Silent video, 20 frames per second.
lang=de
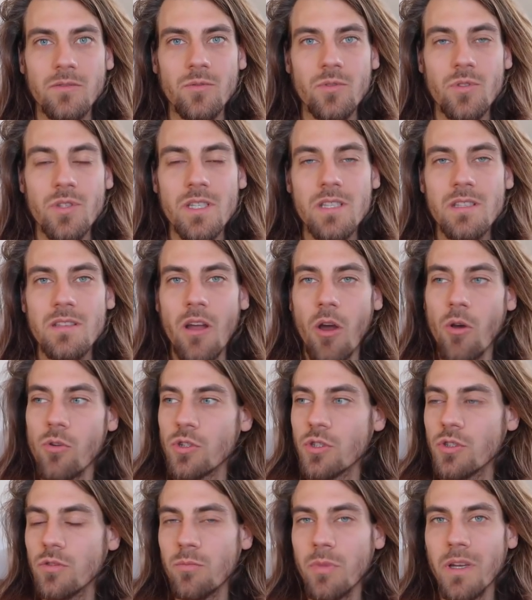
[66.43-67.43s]
Du siehst ja
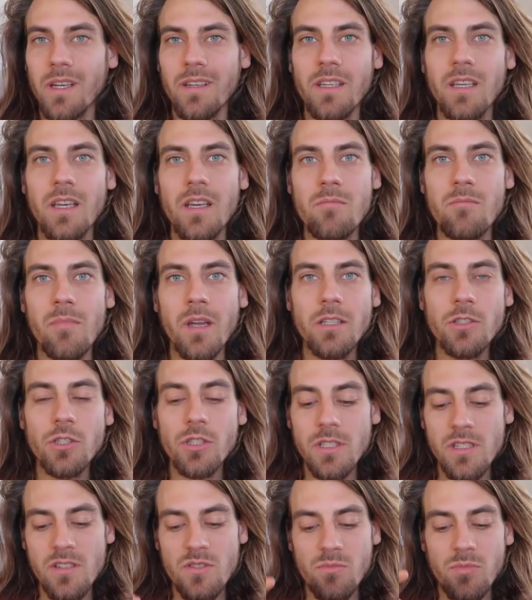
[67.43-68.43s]
auch schon bei
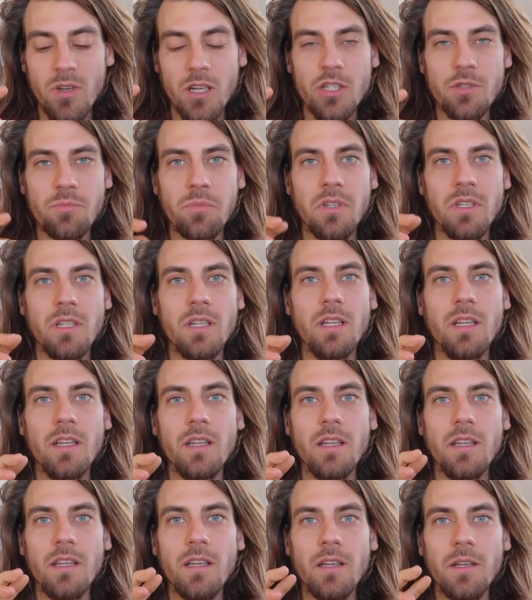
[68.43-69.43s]
Menschen, die zum Beispiel